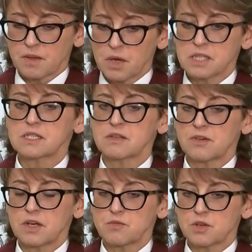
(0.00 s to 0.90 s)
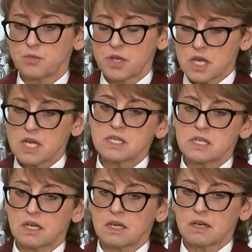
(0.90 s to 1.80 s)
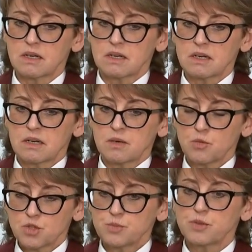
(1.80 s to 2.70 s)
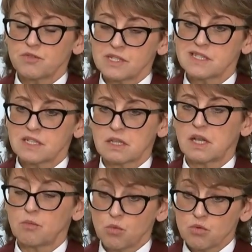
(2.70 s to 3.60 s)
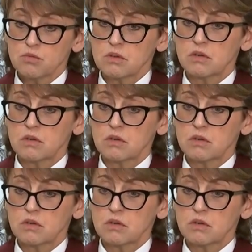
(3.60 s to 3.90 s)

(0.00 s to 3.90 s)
массовое мероприятие может привести к тому,